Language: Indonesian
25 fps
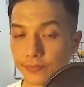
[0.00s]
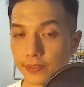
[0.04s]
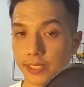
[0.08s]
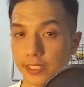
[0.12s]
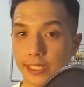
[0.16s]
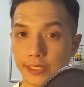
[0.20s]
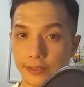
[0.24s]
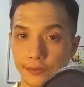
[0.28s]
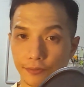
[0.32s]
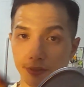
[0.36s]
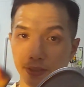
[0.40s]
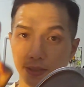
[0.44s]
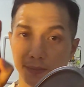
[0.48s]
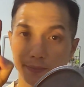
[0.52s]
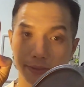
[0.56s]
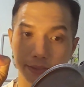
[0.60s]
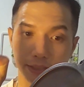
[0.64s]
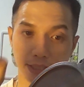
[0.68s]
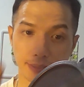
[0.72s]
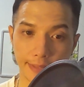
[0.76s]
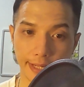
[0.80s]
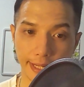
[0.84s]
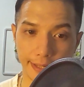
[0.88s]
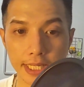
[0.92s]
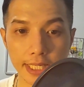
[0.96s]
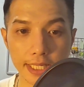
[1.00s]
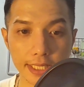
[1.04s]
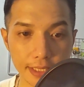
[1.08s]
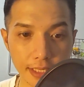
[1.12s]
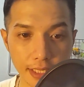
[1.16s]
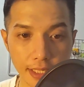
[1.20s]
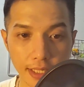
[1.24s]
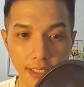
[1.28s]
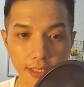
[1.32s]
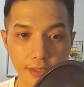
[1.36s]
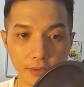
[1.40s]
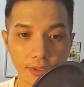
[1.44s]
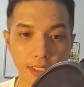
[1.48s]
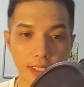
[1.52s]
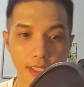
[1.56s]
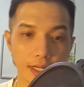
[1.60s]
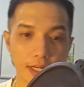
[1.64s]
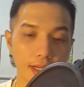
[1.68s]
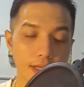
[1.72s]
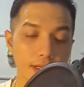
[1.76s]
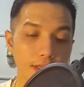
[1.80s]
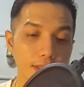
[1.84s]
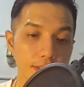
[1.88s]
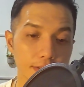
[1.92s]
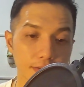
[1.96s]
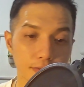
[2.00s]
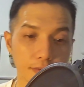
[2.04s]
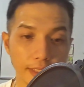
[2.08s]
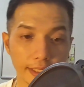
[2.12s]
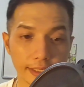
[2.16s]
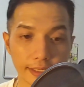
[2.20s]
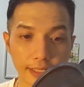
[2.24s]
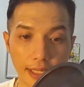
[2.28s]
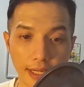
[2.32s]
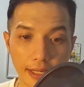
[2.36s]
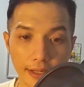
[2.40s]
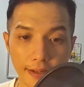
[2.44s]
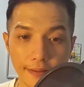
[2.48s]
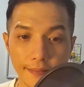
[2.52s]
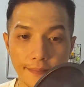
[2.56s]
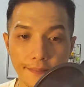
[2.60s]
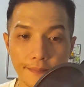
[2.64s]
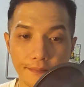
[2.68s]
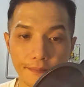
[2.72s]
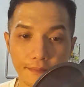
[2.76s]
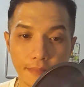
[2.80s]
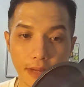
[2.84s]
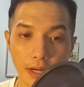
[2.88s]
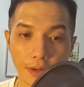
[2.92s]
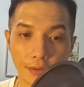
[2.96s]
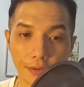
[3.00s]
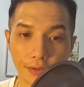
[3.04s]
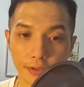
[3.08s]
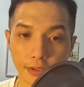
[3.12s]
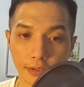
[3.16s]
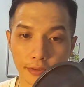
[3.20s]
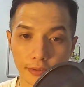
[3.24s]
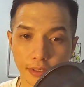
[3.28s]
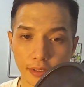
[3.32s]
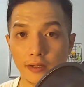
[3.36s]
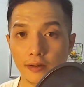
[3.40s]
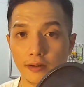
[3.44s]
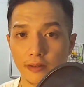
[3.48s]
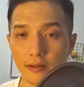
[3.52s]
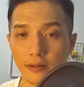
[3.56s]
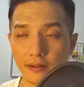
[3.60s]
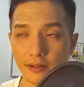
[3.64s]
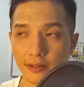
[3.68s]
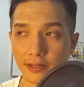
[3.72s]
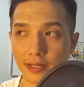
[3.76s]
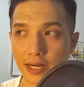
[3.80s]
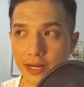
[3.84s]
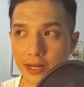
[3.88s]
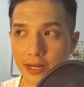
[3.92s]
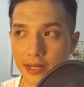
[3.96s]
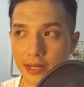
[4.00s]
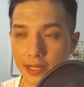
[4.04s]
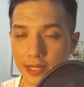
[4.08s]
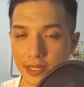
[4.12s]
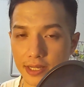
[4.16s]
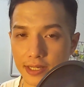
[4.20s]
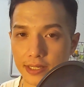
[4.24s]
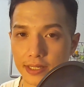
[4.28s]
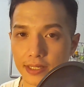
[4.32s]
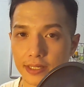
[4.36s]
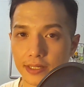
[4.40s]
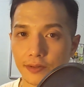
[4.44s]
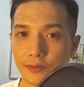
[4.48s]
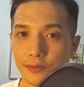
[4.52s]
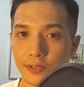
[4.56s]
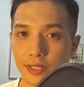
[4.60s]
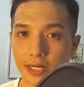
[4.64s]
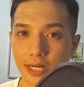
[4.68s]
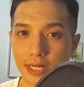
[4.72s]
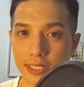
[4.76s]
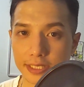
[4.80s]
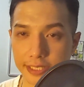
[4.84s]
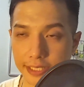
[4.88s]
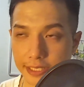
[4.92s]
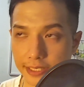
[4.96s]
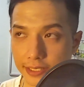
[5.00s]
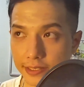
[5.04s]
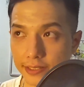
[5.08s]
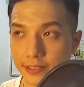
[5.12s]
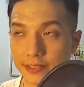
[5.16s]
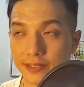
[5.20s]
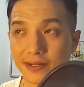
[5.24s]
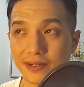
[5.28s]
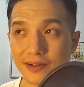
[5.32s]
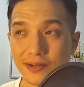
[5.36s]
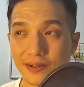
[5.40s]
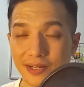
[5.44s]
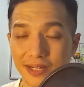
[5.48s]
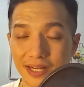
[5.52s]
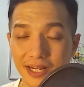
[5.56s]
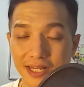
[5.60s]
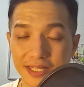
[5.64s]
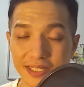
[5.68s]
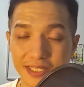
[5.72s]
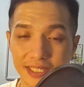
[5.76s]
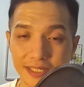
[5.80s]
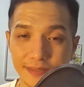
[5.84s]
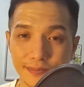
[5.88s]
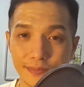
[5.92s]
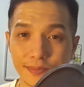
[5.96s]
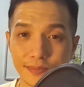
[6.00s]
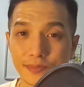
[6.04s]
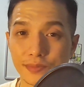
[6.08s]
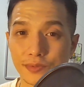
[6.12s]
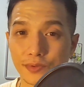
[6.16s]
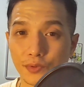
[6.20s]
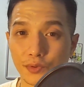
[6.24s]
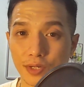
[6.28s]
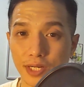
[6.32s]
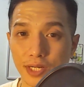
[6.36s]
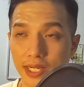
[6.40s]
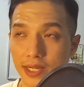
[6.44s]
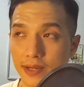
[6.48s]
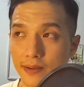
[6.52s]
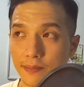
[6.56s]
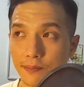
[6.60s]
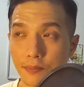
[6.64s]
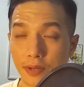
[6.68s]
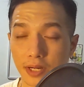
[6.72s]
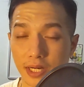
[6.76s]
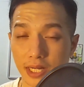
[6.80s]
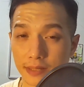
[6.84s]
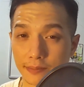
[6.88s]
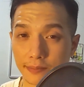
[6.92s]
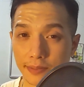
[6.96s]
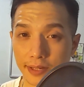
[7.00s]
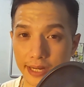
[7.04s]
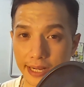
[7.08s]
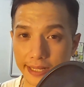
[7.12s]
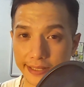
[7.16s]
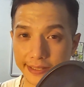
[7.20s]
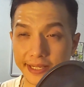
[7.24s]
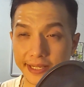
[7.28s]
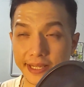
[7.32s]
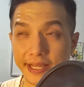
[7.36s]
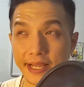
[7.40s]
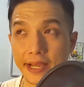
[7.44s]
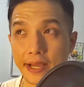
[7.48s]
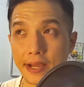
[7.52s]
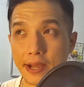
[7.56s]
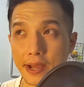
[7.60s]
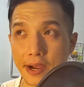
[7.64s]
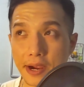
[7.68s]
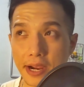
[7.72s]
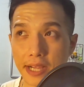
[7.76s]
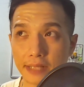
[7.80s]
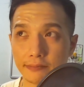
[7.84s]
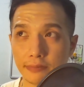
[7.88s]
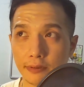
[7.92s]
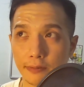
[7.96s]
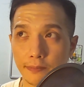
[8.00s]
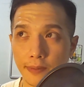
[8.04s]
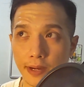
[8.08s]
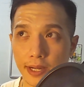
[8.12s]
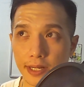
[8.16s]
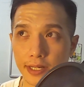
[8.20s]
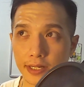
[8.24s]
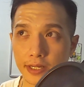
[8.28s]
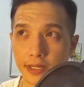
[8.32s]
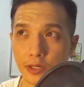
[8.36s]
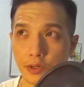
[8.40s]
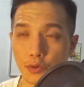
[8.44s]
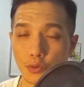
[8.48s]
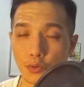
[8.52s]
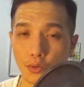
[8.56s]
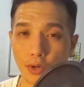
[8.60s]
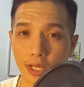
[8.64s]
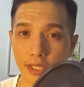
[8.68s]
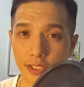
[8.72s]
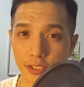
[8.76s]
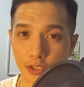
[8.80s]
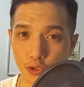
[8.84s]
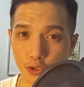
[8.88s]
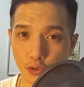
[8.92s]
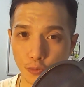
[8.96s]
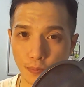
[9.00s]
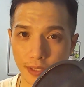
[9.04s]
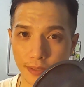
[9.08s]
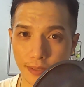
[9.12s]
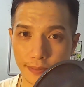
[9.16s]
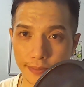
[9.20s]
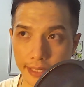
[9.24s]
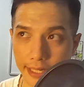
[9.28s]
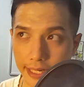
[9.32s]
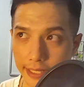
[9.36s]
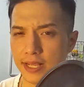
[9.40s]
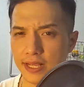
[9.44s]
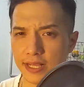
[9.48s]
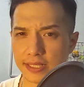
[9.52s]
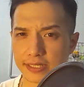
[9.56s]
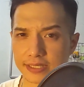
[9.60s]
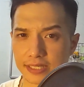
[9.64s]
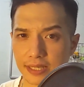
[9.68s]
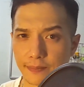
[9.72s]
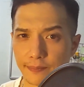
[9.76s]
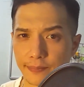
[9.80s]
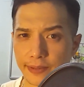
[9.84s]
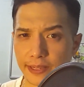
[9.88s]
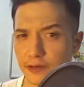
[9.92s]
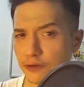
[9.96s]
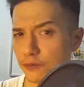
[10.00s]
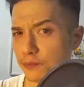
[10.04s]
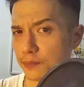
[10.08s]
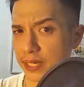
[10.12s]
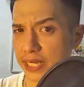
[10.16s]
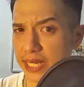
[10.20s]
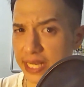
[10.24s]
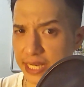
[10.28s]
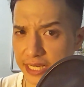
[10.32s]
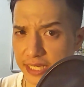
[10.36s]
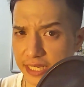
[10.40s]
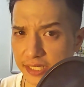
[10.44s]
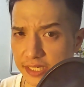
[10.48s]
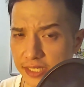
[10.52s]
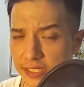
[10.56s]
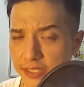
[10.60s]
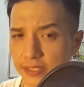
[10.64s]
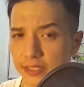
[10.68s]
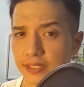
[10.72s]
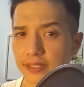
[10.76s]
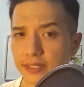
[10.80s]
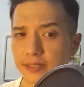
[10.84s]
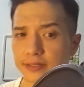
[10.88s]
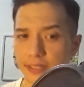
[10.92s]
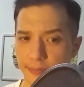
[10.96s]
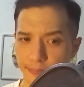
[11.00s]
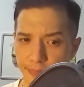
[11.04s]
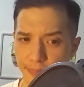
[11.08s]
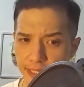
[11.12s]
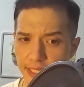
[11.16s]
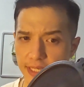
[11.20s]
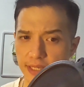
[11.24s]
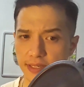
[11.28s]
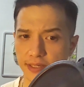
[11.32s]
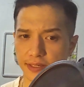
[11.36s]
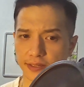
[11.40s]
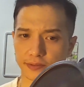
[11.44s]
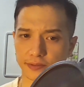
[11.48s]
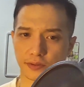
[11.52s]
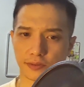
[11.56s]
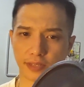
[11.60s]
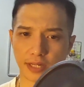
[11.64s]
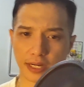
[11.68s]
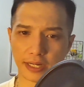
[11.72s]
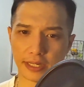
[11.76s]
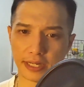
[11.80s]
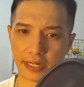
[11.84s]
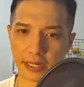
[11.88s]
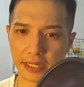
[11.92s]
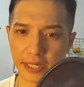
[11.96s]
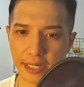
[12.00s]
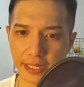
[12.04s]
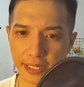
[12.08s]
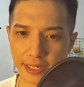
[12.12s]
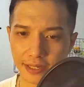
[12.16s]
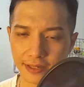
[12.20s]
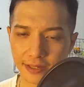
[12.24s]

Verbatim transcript: Itu yang pertama. Yang kedua adalah kesulitan bangun otot. Olahraga udah rajin, ngejim udah berat-berat, angkat beban udah super berat sampai lu meringis, tapi kok nggak gede-gede ya?